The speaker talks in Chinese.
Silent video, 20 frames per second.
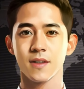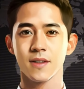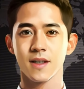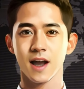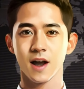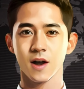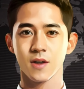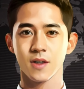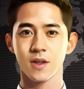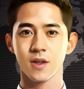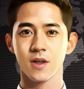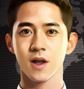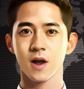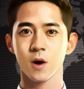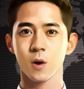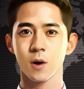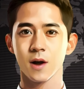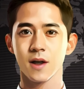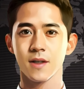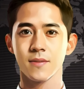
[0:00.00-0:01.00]
第二则
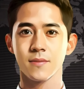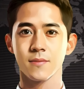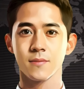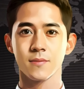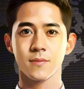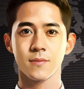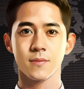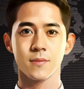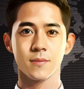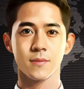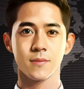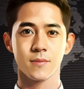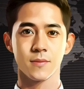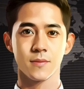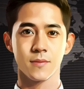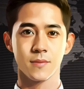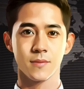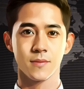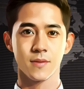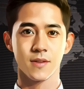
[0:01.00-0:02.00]
新闻：
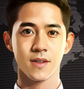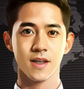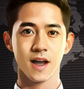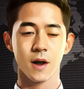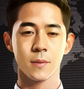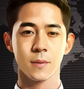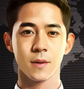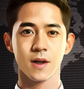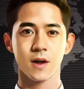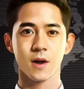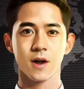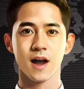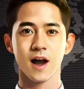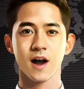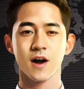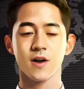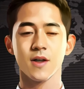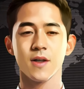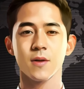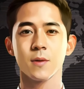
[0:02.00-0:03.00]
在面对
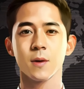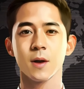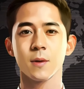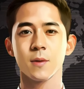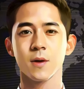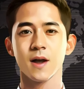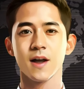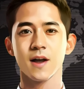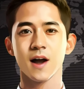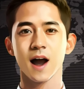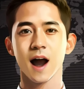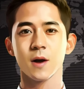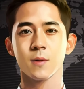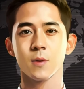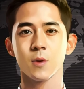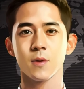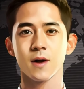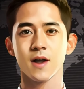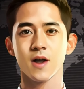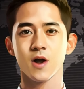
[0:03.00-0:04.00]
他人的批评和
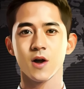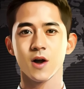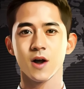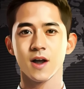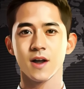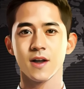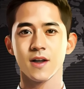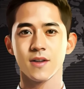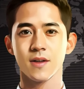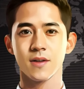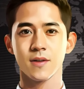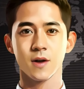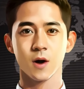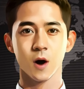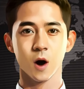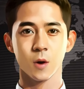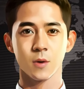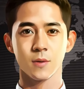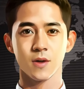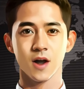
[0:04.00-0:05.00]
不满时，
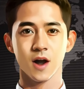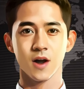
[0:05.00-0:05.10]
我们